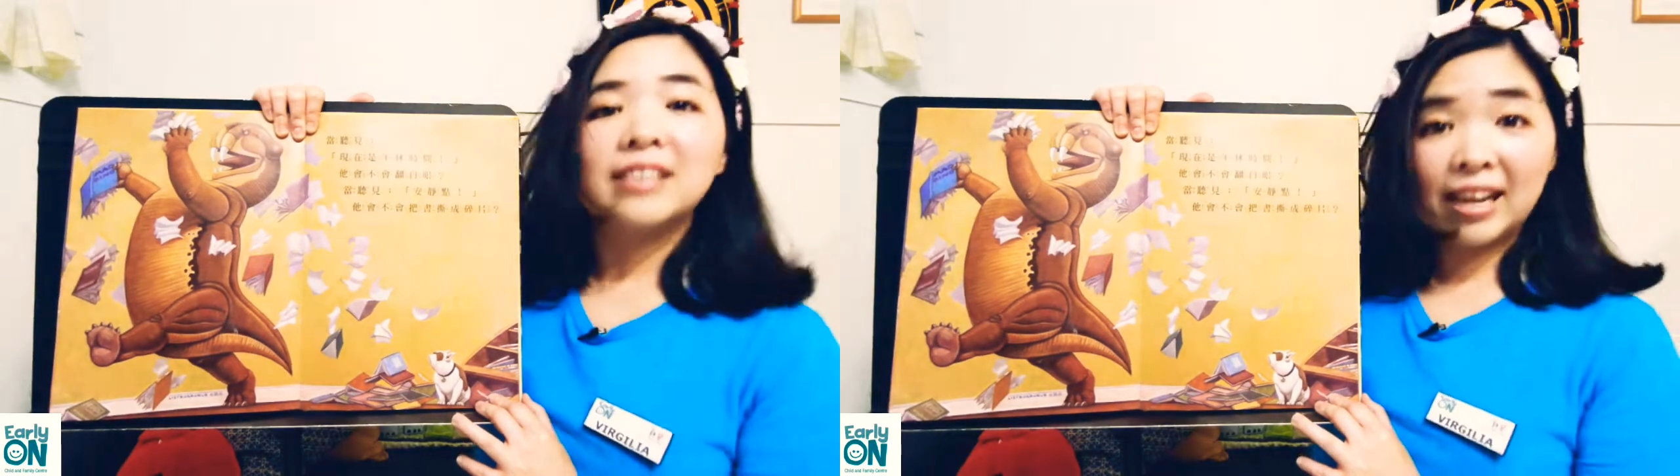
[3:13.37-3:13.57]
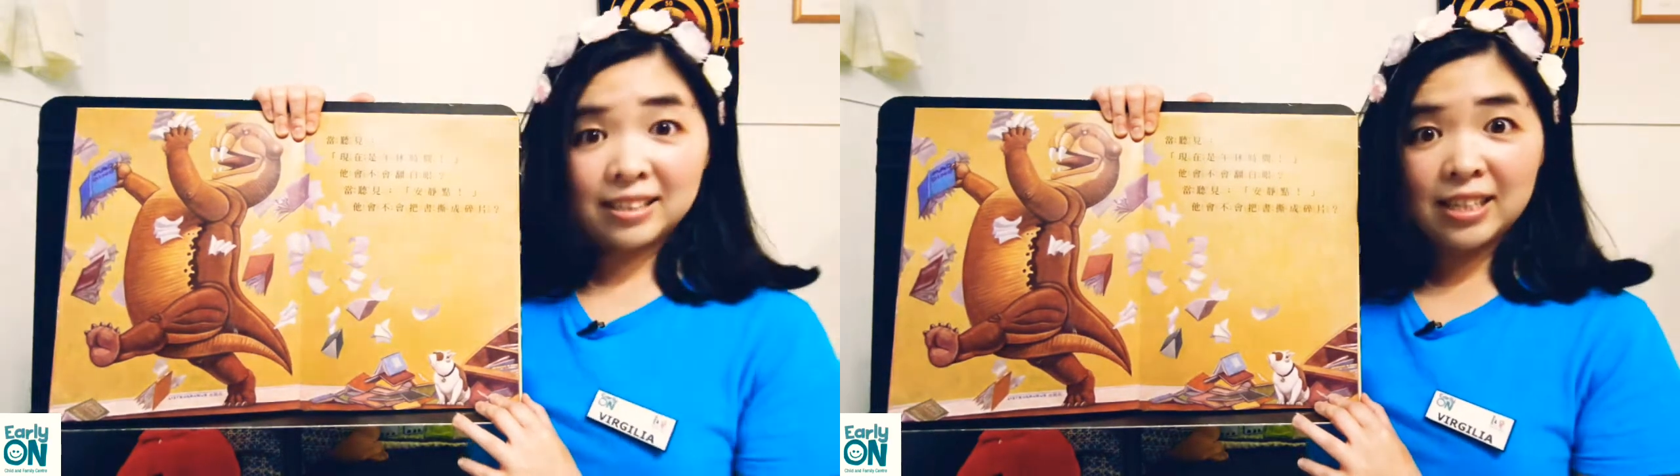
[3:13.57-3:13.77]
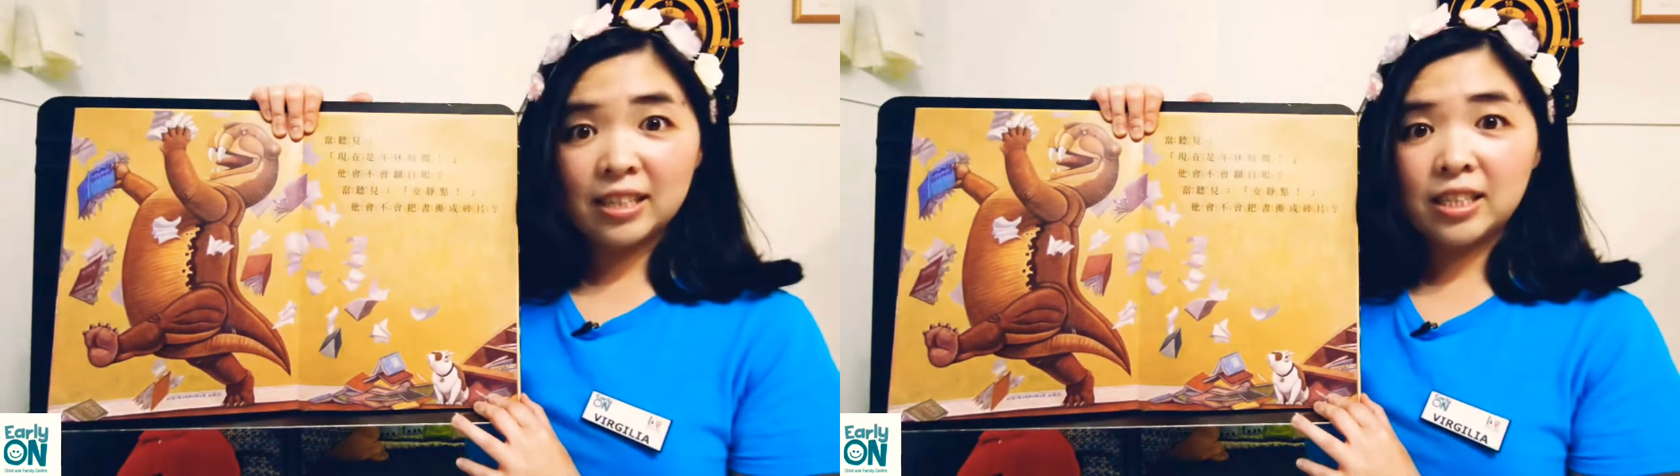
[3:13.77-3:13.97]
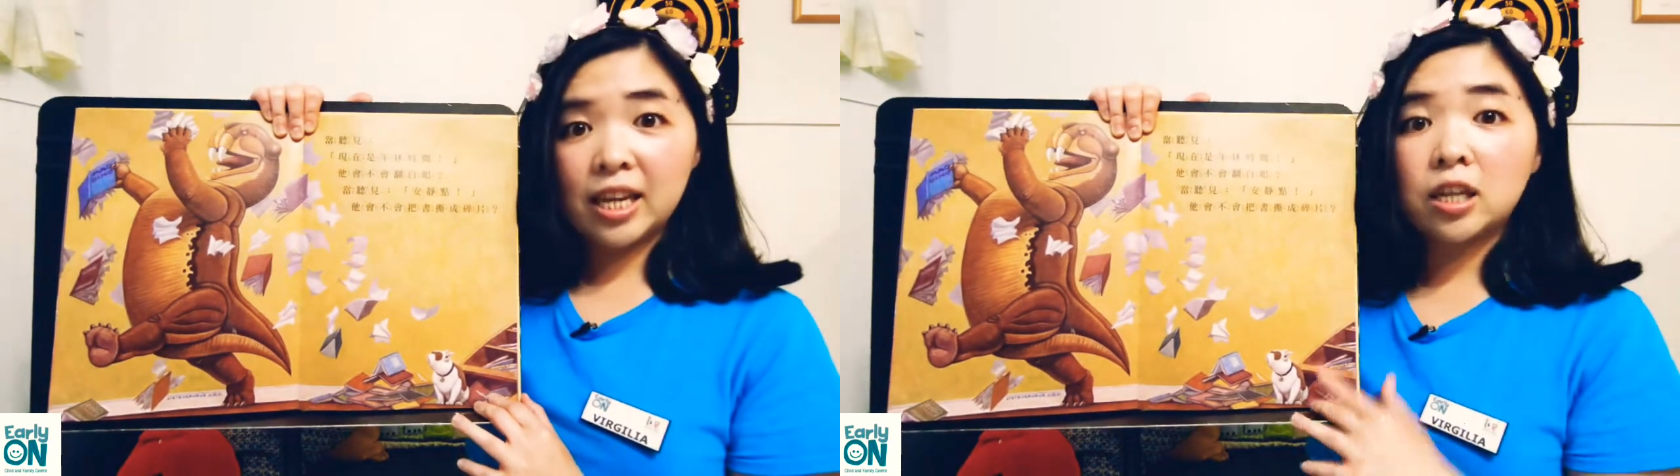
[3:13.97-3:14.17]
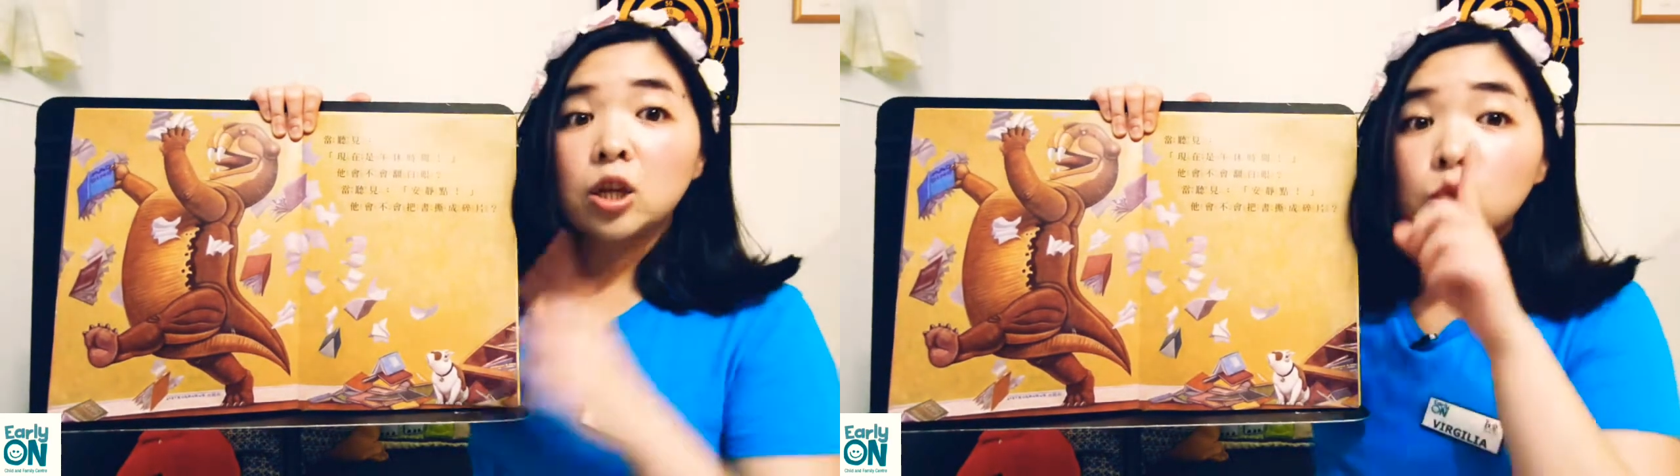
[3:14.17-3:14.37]
当听
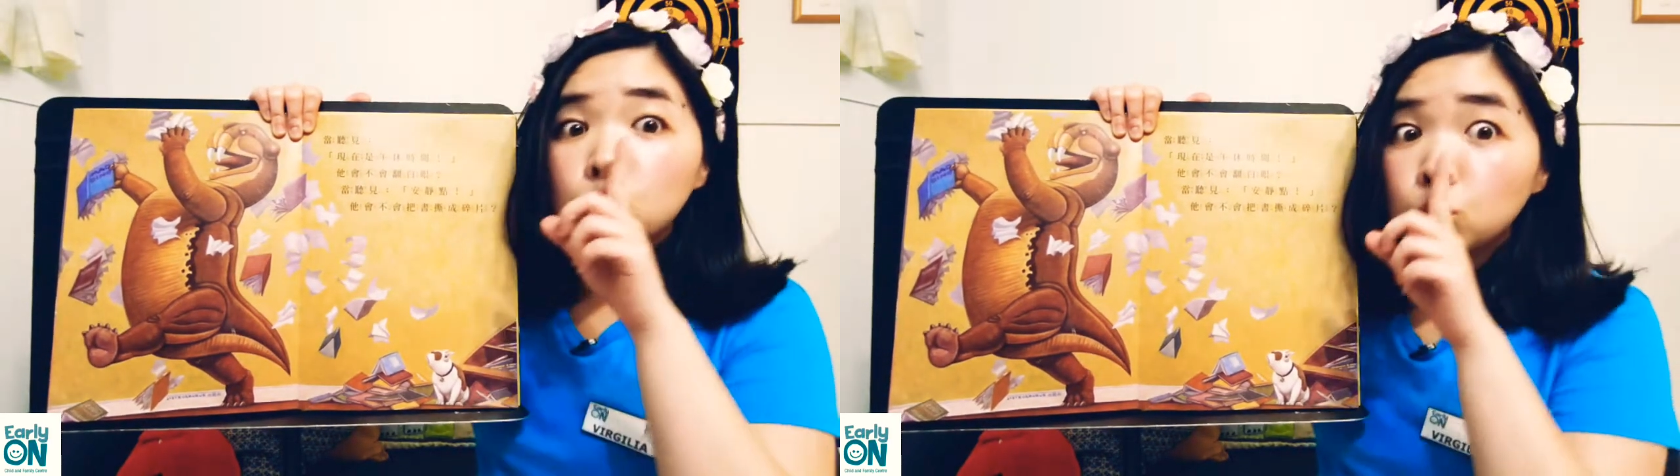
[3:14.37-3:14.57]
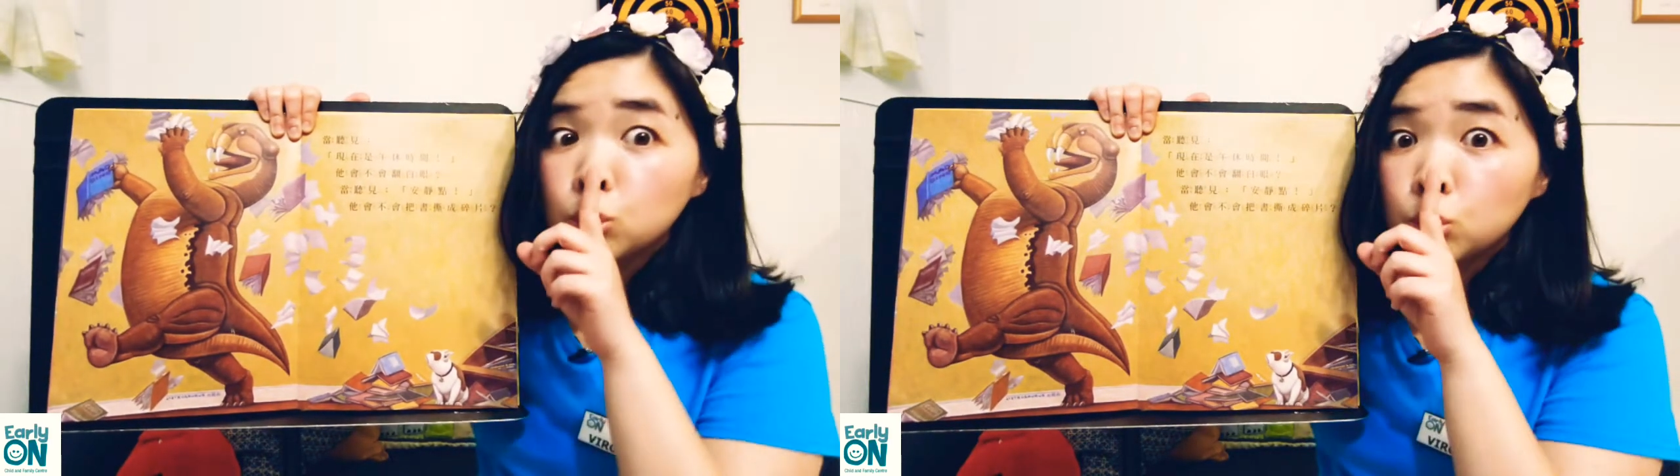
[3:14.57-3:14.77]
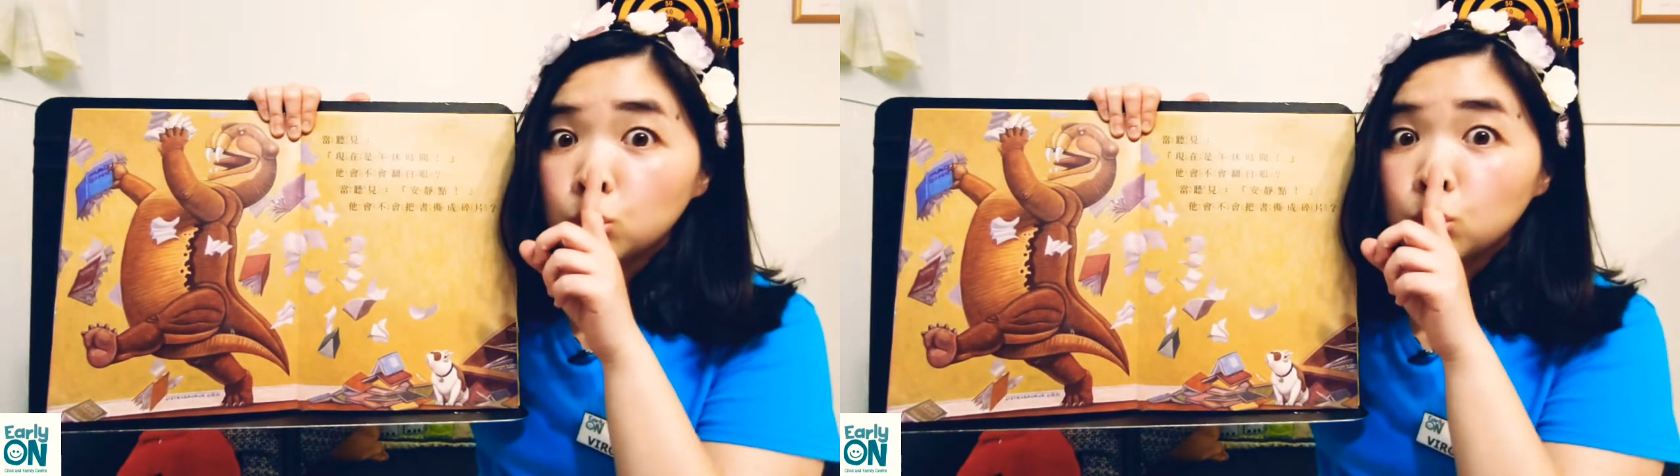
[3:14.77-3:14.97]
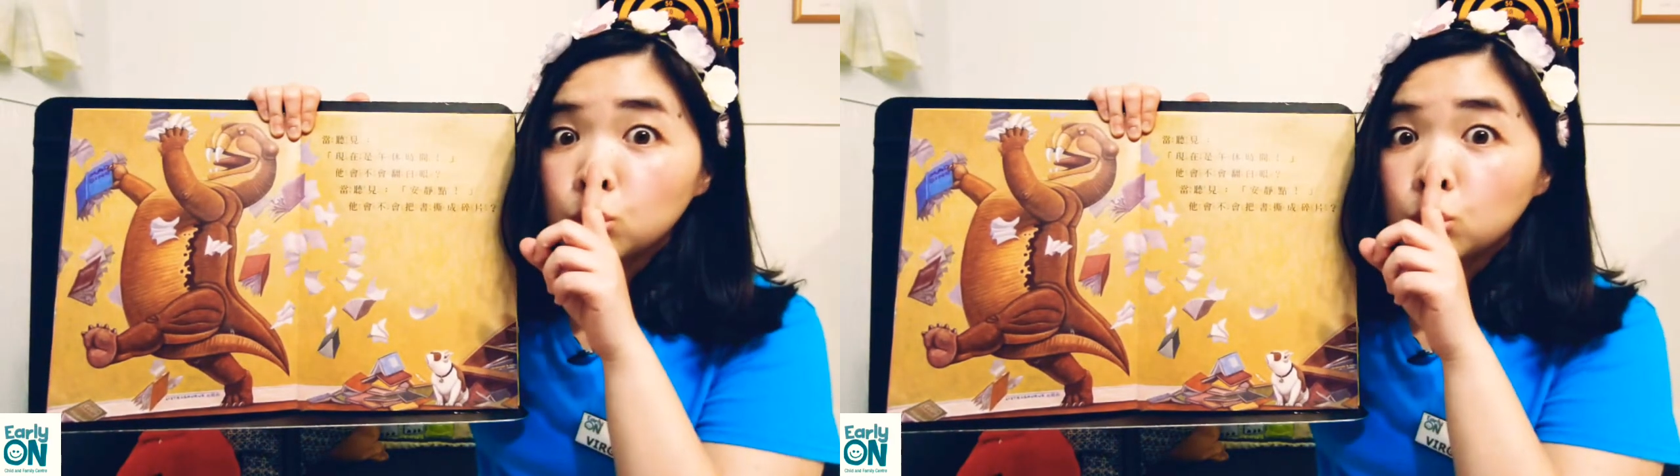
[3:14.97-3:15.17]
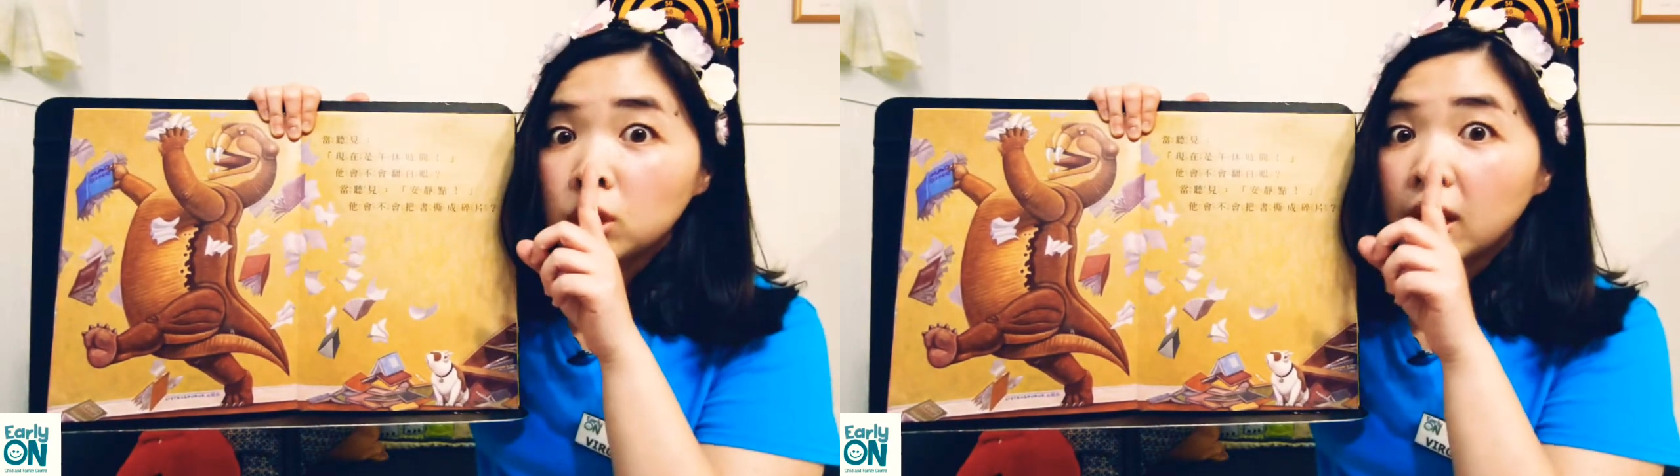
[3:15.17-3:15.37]
见“
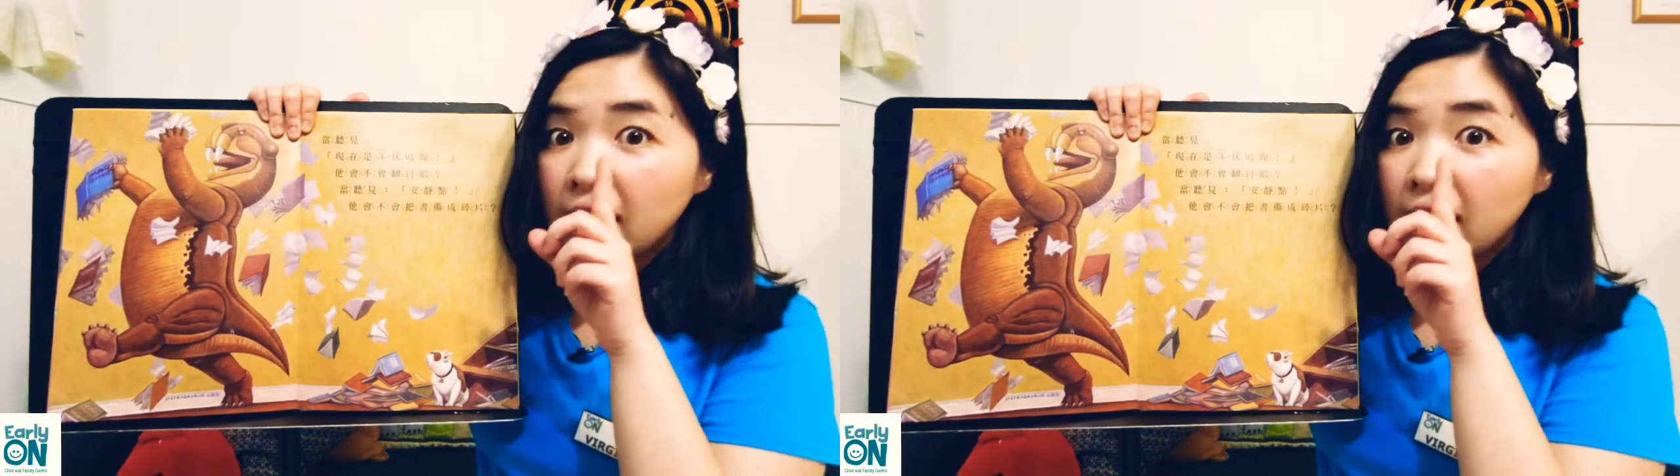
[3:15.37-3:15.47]
嘘，